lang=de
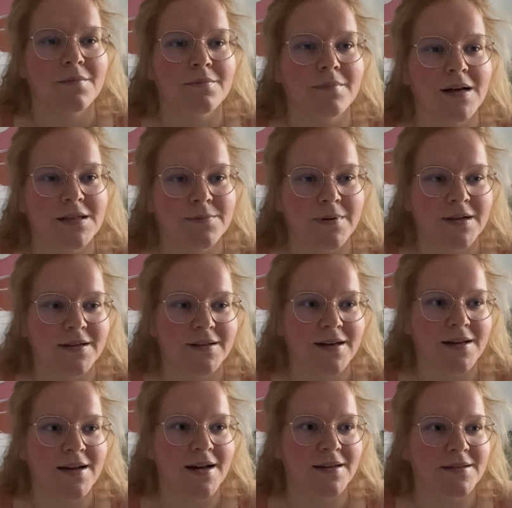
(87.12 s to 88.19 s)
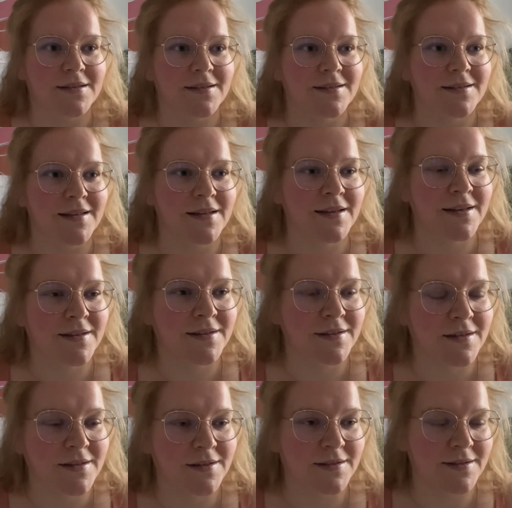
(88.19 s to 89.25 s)
Manchmal kann alles
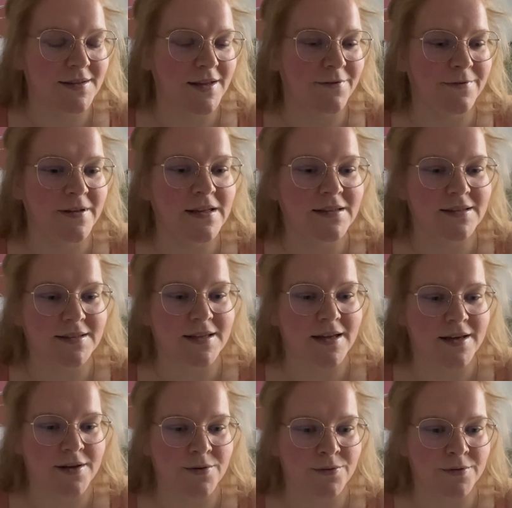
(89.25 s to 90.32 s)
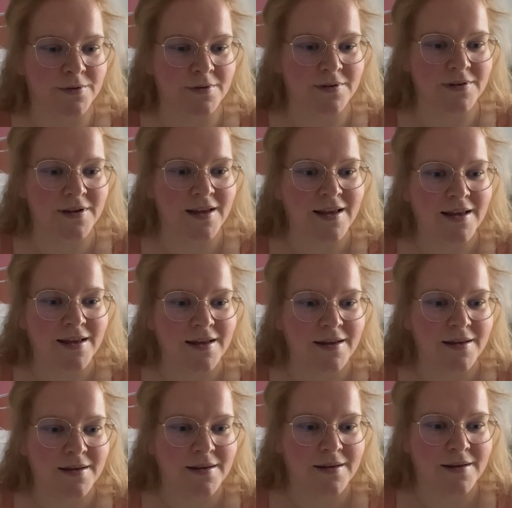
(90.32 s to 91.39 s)
sehr viel sein und
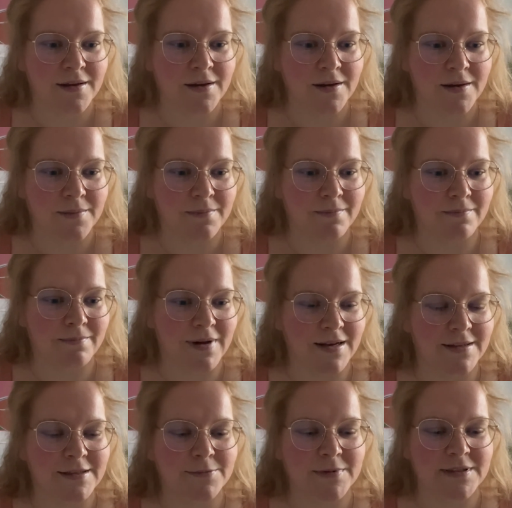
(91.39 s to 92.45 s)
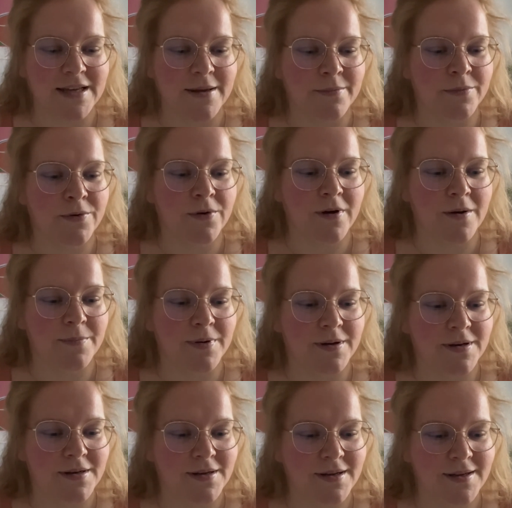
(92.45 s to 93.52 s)
man ist mit seinem Körper
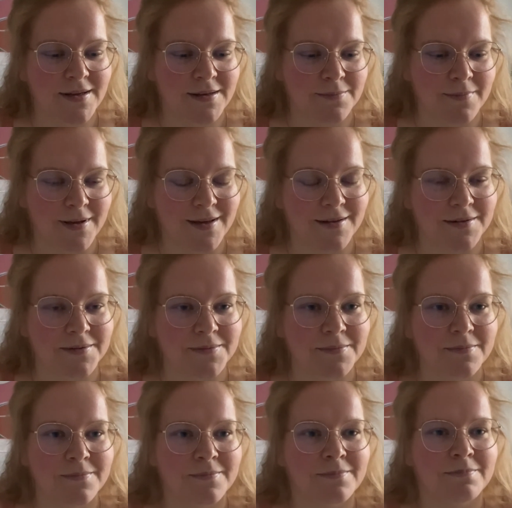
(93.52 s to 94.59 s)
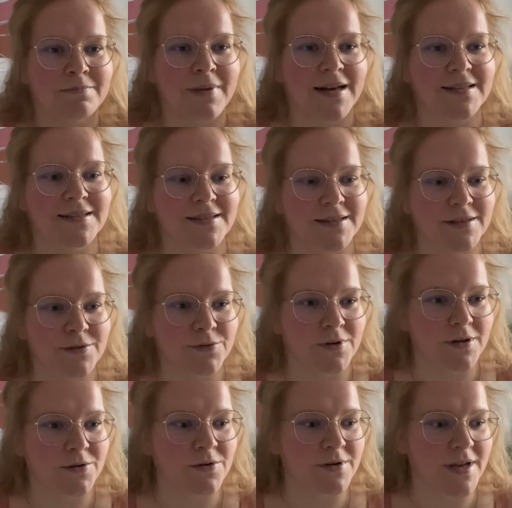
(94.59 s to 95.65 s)
nicht mehr bei sich oder
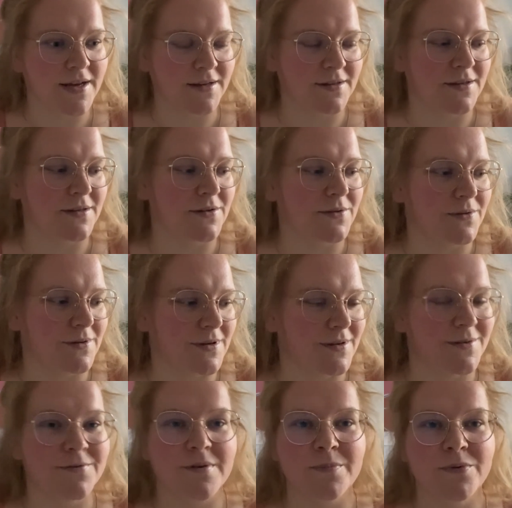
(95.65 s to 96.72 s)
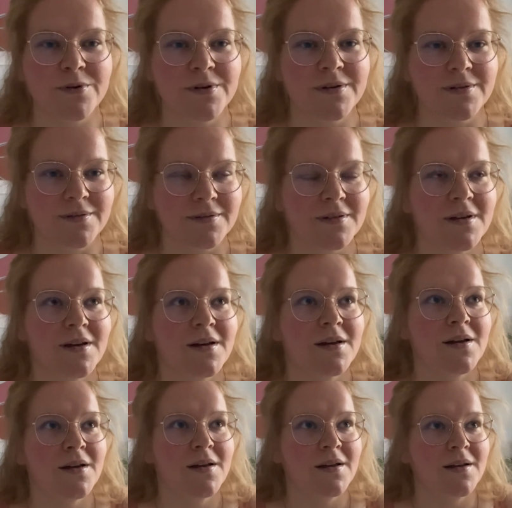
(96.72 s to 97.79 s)
connected oder verbunden.
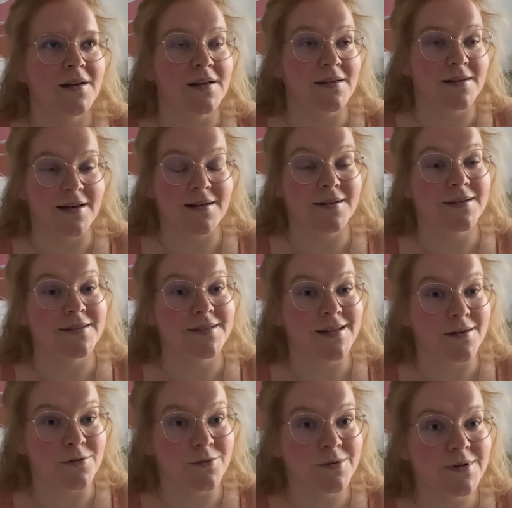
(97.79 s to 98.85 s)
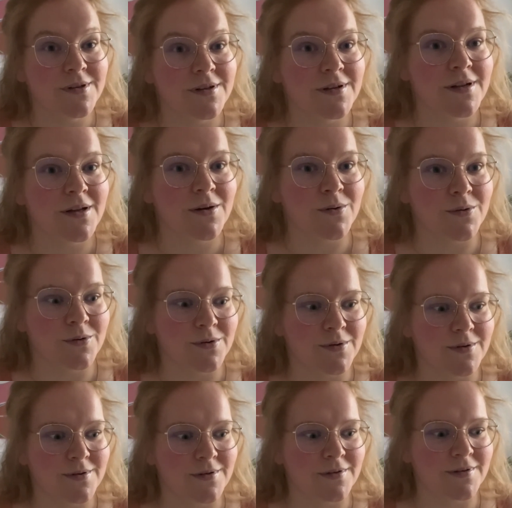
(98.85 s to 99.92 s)
Ich kenne das sehr gut
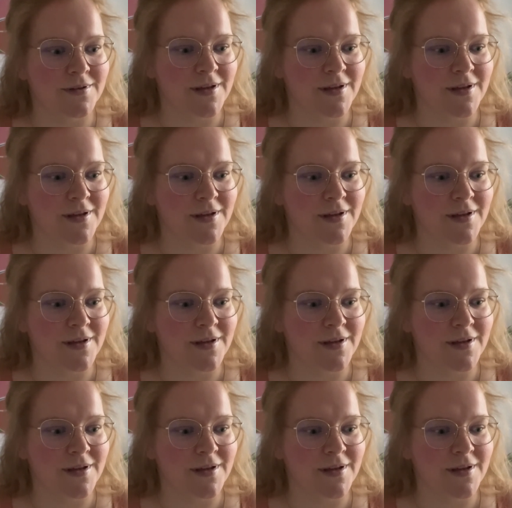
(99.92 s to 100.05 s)
und